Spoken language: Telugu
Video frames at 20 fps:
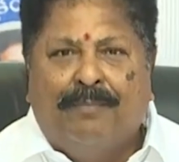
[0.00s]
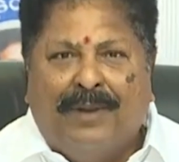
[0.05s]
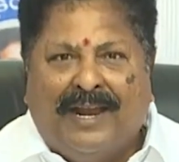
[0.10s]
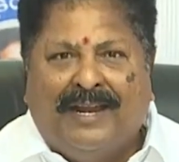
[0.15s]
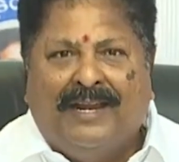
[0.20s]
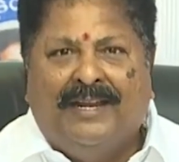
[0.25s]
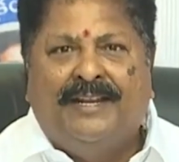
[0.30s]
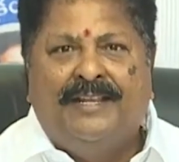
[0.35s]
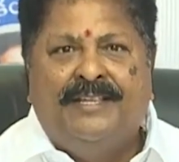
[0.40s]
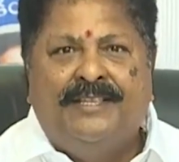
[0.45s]

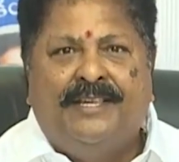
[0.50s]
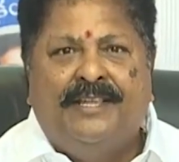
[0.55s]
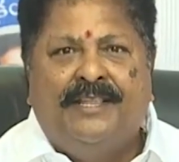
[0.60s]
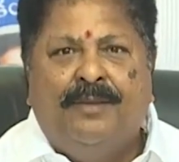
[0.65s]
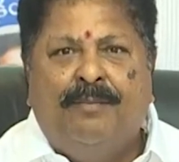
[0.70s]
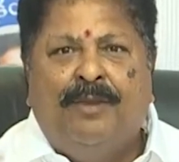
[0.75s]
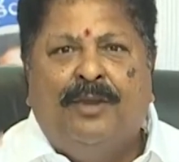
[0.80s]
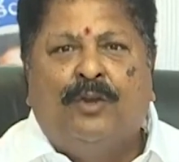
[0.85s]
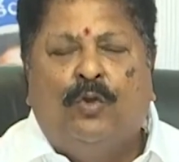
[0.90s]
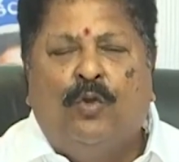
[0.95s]

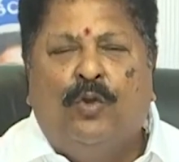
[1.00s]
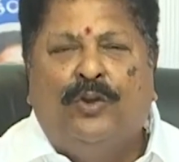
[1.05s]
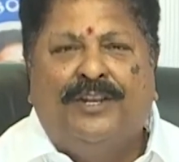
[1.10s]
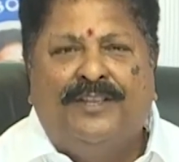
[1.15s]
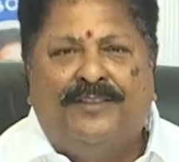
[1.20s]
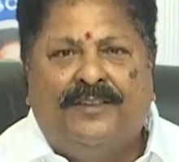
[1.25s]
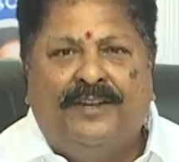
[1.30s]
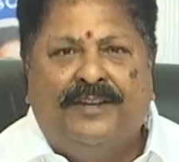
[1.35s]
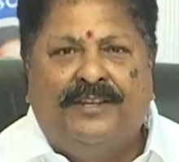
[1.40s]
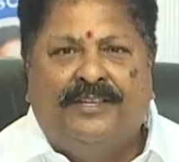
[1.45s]
ప్రకటించింది మీకు
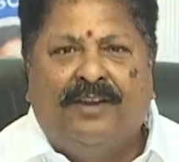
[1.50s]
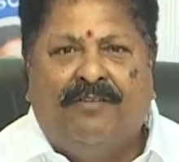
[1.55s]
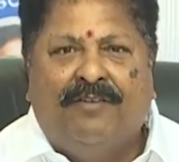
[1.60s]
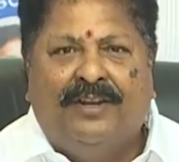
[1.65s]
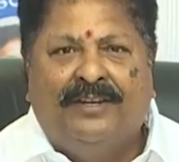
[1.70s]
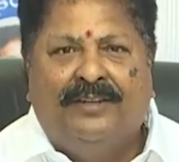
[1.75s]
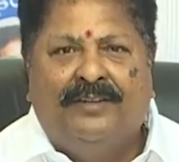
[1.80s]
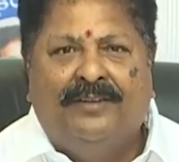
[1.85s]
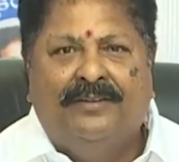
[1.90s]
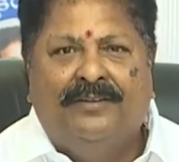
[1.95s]
నోటీసులు
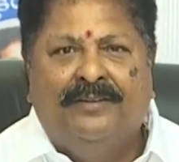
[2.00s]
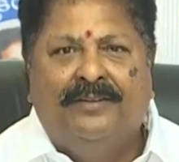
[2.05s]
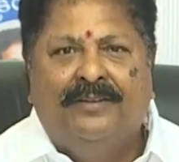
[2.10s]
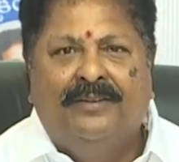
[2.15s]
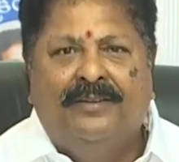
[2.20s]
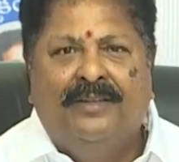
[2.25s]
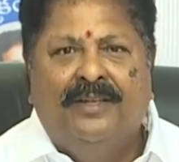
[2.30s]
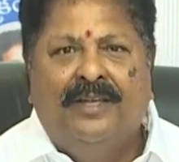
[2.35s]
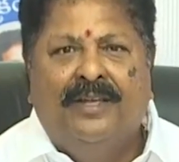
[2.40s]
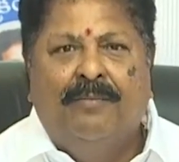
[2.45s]
ఇచ్చామని
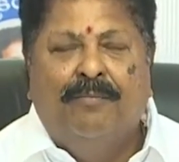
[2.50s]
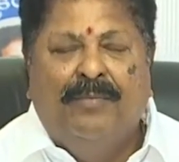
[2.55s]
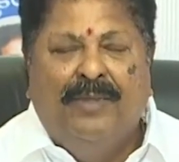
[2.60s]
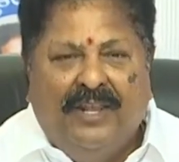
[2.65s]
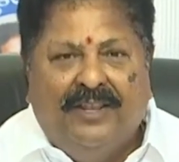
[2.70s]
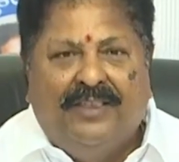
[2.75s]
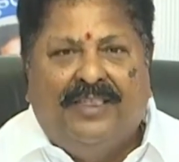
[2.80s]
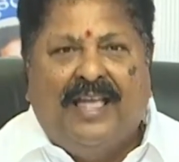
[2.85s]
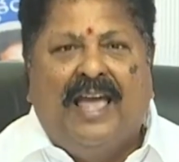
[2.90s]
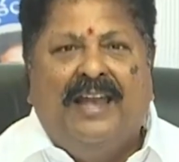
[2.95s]

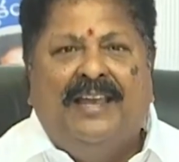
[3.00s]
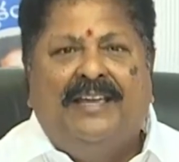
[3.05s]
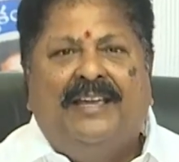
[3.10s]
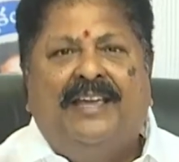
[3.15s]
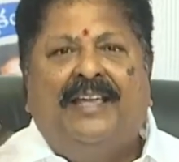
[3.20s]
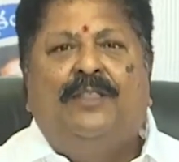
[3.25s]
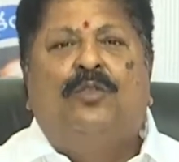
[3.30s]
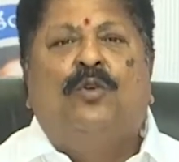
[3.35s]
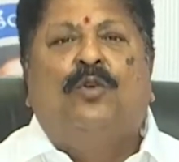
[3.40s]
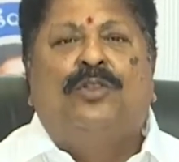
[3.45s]
మీరు
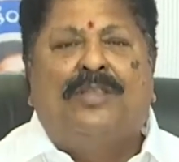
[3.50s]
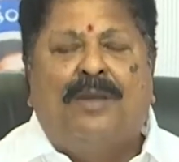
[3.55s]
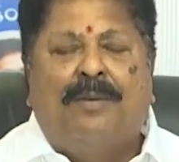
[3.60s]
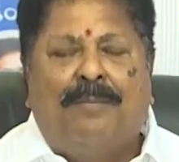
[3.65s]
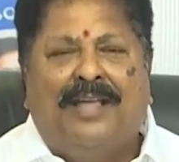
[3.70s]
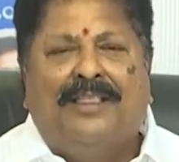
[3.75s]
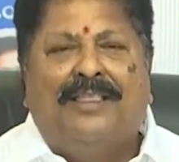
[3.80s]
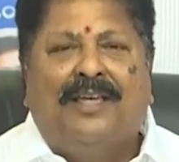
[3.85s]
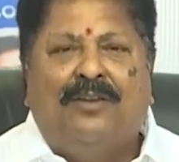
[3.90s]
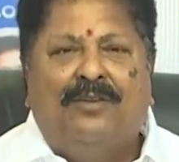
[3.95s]
దానికి ఎందుకు
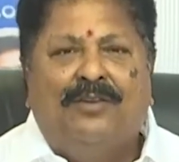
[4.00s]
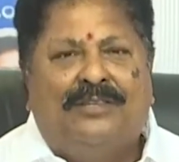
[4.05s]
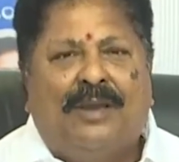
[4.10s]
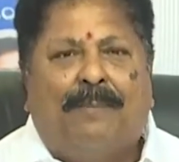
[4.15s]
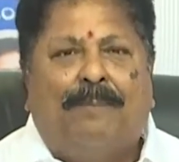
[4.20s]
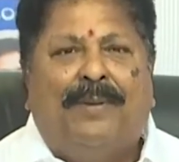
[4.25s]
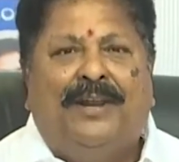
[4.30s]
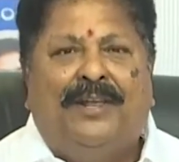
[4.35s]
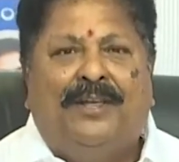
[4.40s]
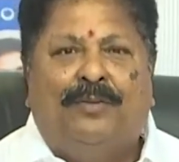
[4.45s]
సమాధానం
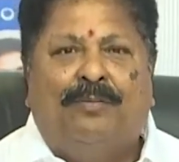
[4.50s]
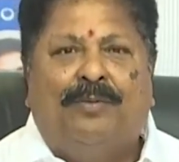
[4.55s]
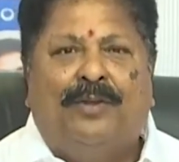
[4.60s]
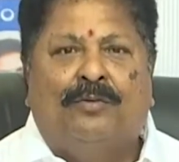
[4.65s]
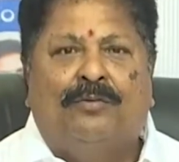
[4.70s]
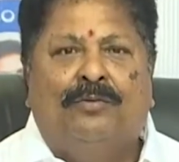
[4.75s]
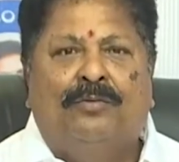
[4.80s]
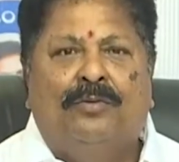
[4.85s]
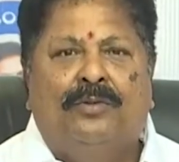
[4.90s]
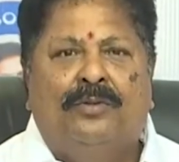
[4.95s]
చెప్పలేదు
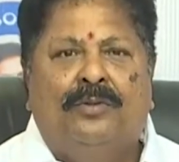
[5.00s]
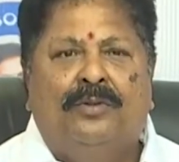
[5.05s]
మీరు